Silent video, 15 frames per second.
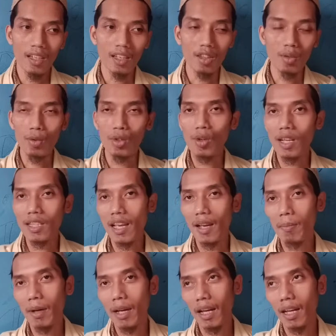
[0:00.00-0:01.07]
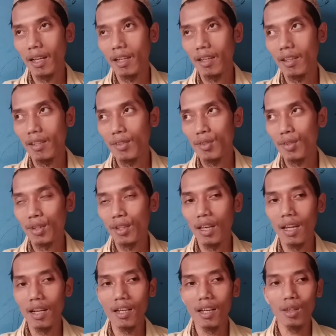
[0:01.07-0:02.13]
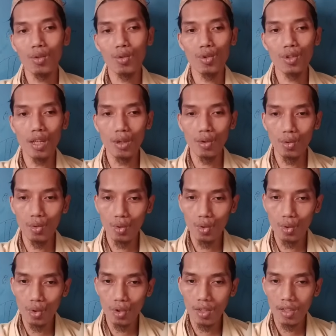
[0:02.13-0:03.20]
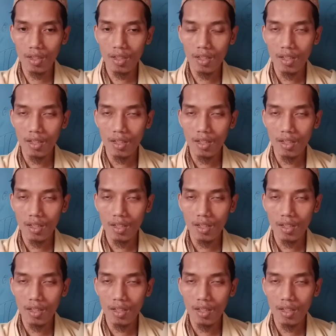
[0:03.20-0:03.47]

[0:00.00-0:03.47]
itu pun juga sama sekian ratus tahun